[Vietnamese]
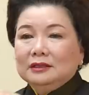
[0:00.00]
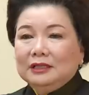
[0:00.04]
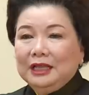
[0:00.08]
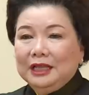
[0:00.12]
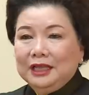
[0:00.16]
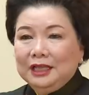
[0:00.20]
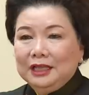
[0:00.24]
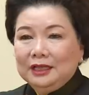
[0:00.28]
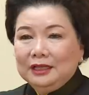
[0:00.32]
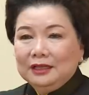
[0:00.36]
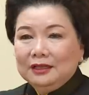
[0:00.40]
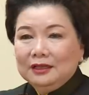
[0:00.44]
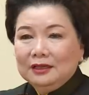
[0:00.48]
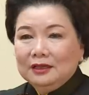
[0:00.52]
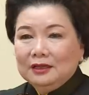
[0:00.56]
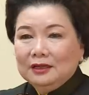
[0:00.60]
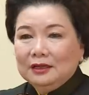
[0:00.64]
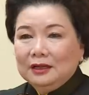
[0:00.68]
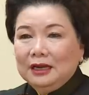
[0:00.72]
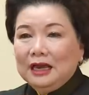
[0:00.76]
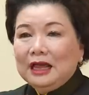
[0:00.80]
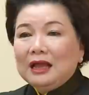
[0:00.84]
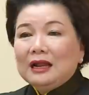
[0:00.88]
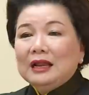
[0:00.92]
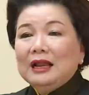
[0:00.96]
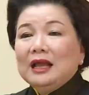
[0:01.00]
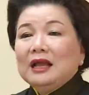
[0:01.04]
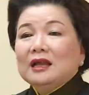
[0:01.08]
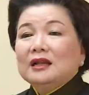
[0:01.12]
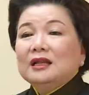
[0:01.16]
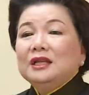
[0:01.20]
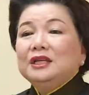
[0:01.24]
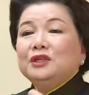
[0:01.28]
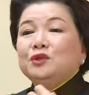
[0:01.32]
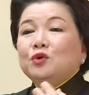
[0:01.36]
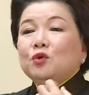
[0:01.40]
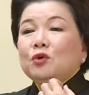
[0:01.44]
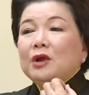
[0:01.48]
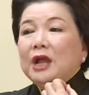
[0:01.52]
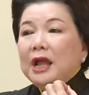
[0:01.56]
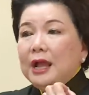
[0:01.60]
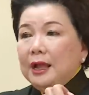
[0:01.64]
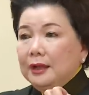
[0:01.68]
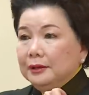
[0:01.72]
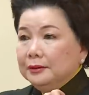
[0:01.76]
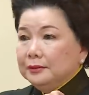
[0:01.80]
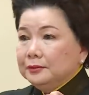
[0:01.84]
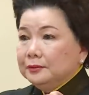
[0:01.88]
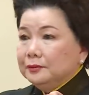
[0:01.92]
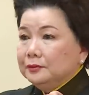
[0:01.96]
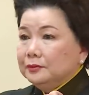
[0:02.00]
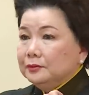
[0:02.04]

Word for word: thì lẳng lặng đi chỗ khác.